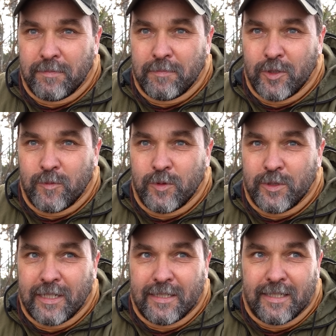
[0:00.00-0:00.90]
попробую
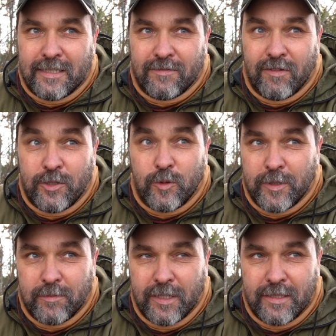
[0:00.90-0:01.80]
сказать свое
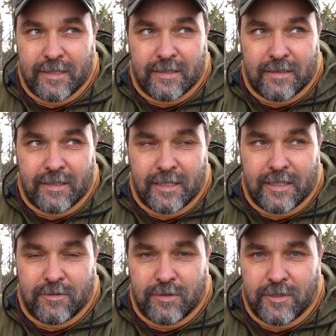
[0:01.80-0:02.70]
понимание
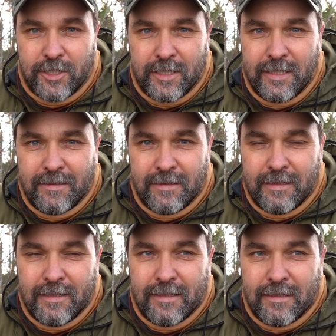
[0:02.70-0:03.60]
таких вот вещей,
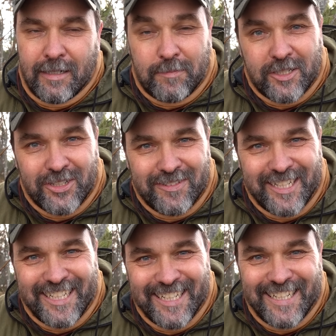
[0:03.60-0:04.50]
опять же,
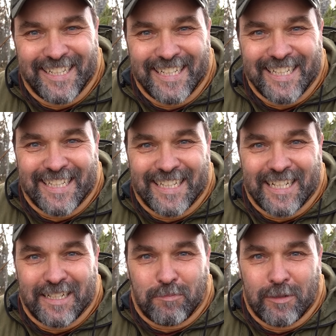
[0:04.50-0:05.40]
вещей,
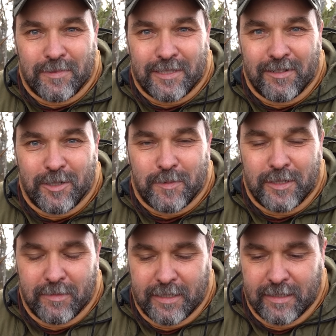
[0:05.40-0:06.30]
да, свое
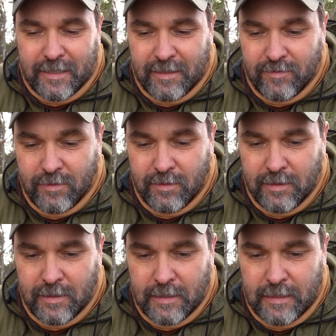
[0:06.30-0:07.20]
понимание того,
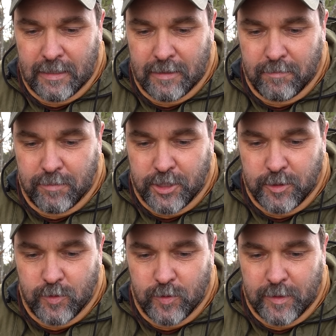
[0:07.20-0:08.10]

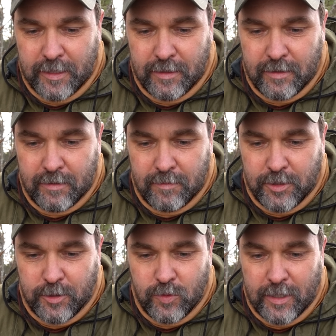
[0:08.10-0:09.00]
почему мы
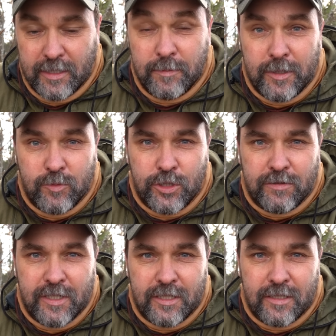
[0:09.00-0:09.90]
Почему, какие
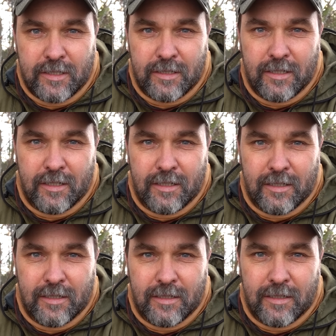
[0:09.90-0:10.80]
преимущества есть
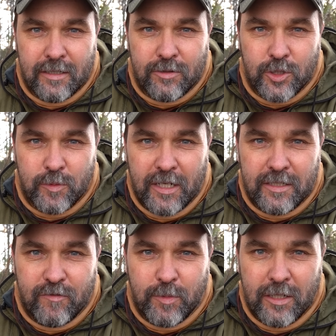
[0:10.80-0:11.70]
э, для того, чтобы
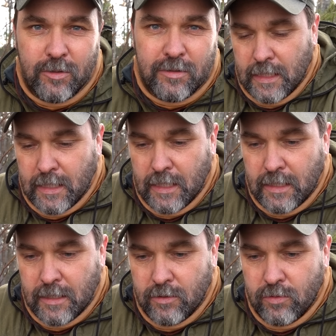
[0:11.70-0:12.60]
ходить в поход?
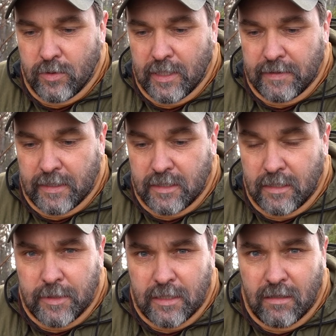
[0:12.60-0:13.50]
Так, ну, наверное,
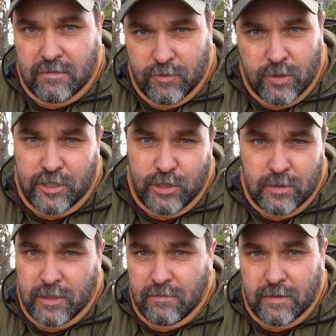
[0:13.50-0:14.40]
самое главное. Вот начну
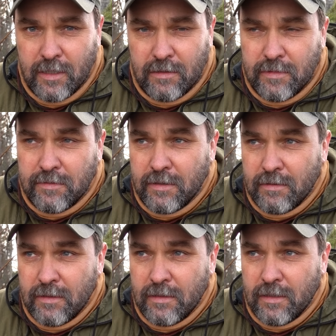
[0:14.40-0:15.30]
с самого главного.
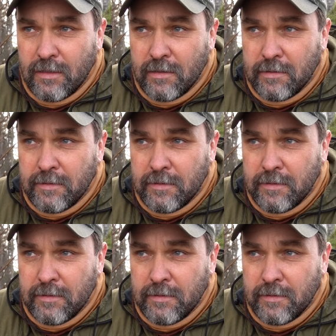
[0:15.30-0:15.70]
Э,